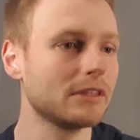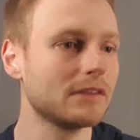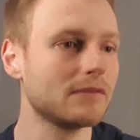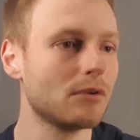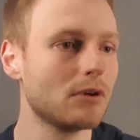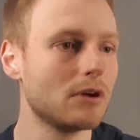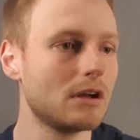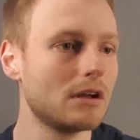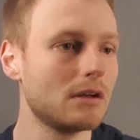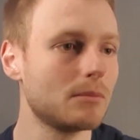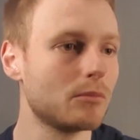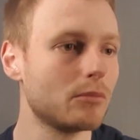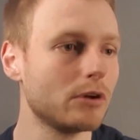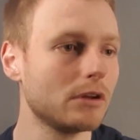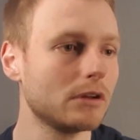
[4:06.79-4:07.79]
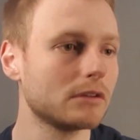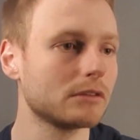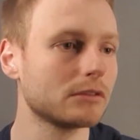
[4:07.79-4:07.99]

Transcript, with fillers: il vaut 1 moins